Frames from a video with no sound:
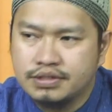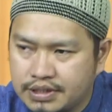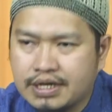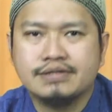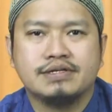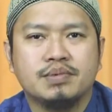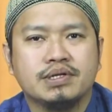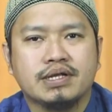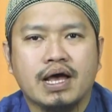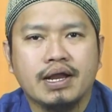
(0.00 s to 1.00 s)
Jadi kasih
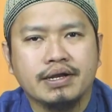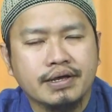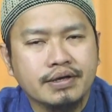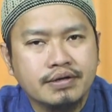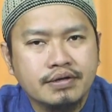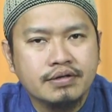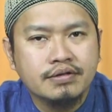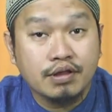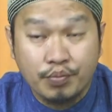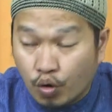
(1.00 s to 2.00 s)
mentahannya.
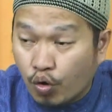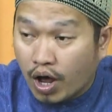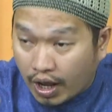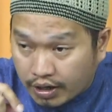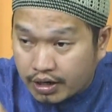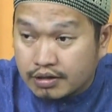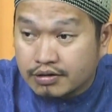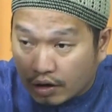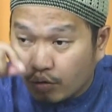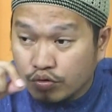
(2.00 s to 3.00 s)
Tapi kalau Anda
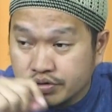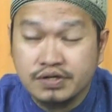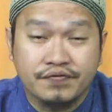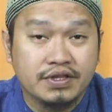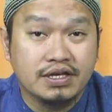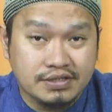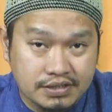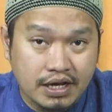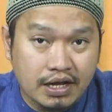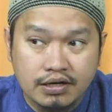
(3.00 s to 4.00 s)
tahu sifat
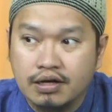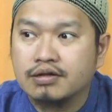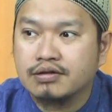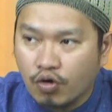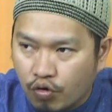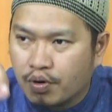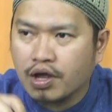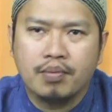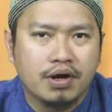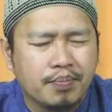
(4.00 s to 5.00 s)
istri Anda, tahu
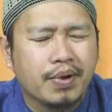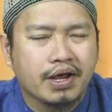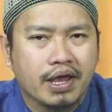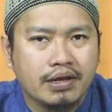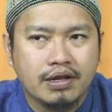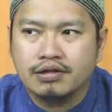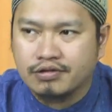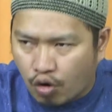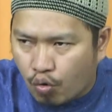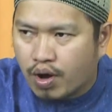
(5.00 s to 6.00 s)
bagaimana
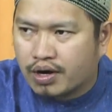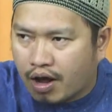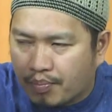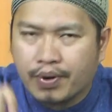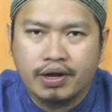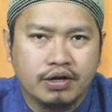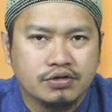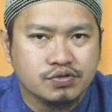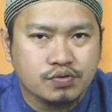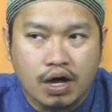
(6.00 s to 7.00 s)
pakaiannya, tahu warna apa yang
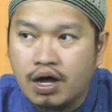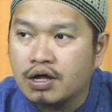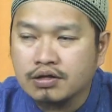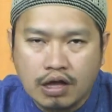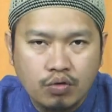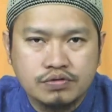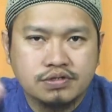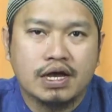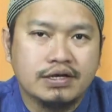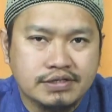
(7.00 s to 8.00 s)
dia suka, tahu
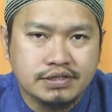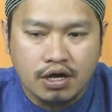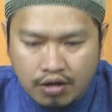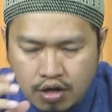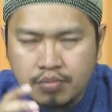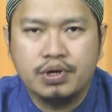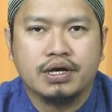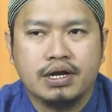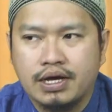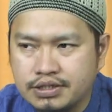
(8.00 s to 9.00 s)
size-nya,
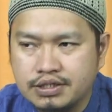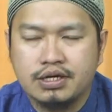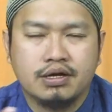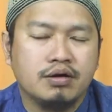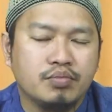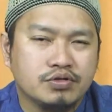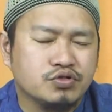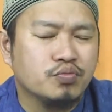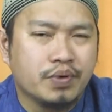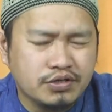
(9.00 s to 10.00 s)
belikan aja jadikan buat
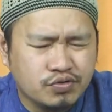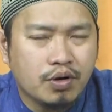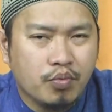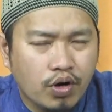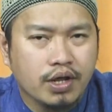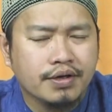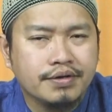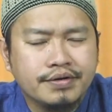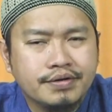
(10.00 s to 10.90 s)
surprise juga boleh.